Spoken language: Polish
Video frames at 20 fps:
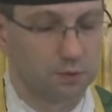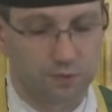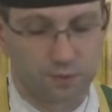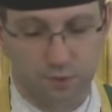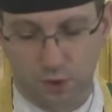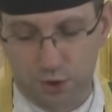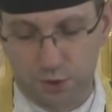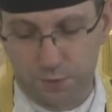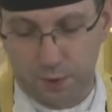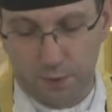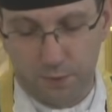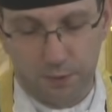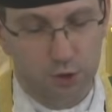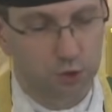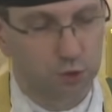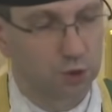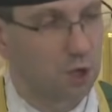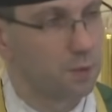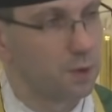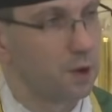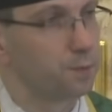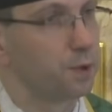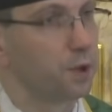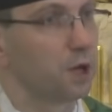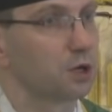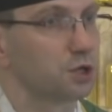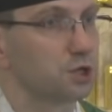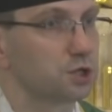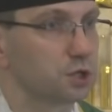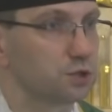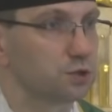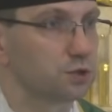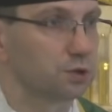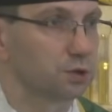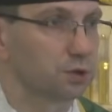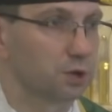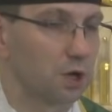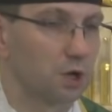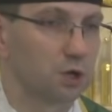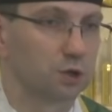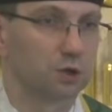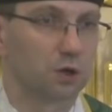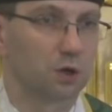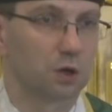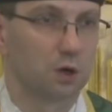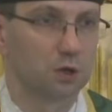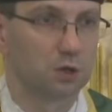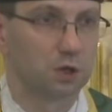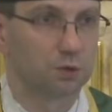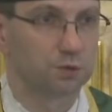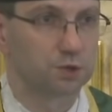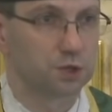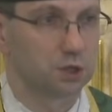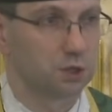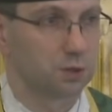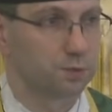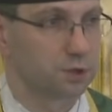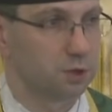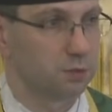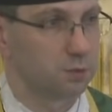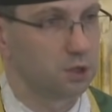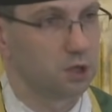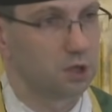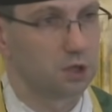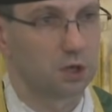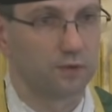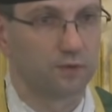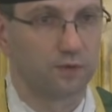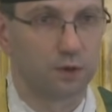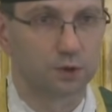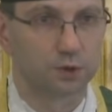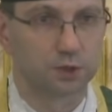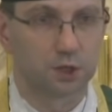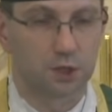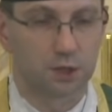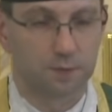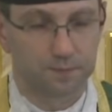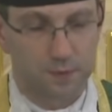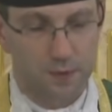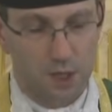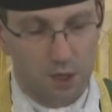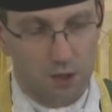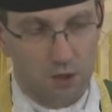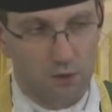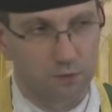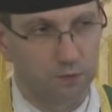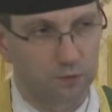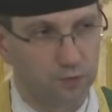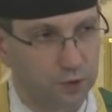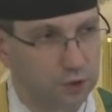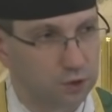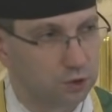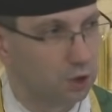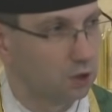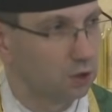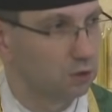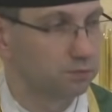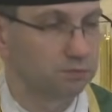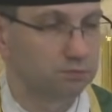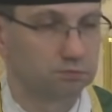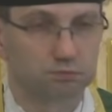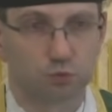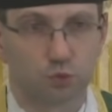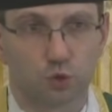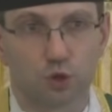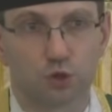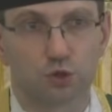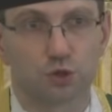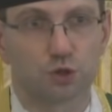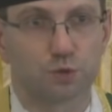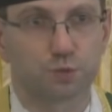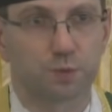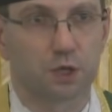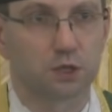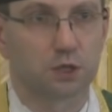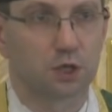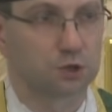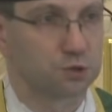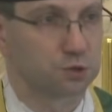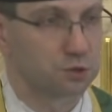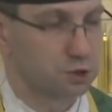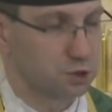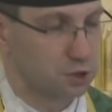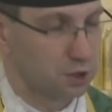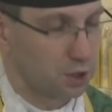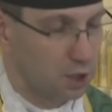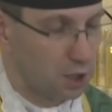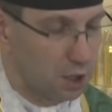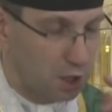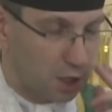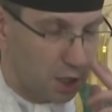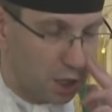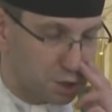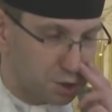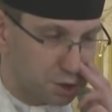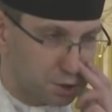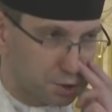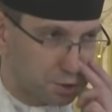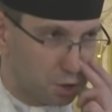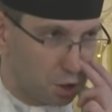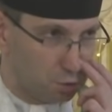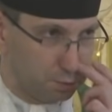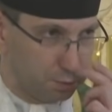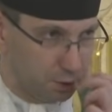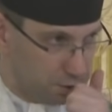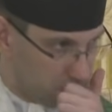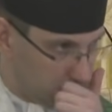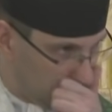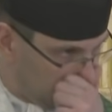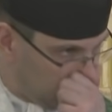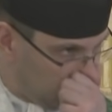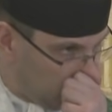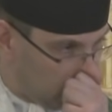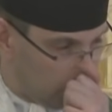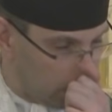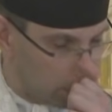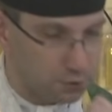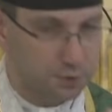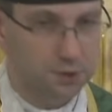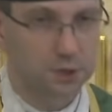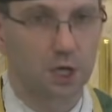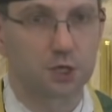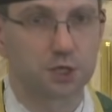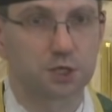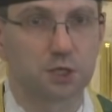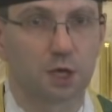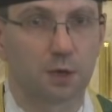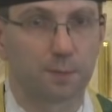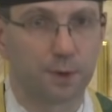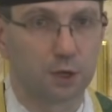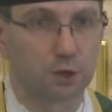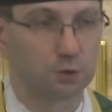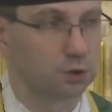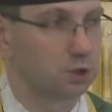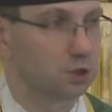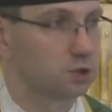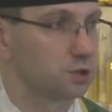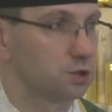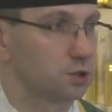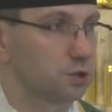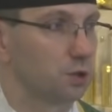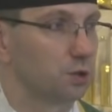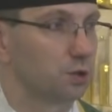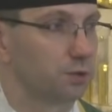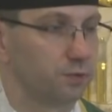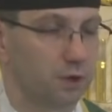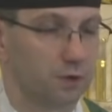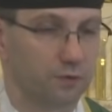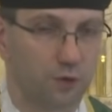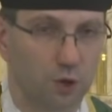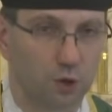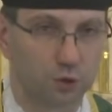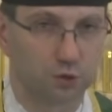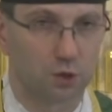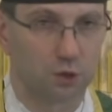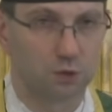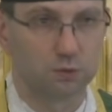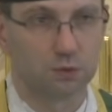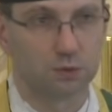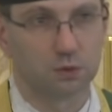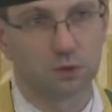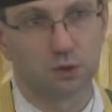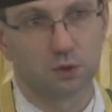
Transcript: rozpamiętujemy pierwszy cud, którego dokonał, czyli przemienienie wody w wino, to cóż Pan Jezus każe zrobić. Pan Jezus każe napełnić stągwie wodą,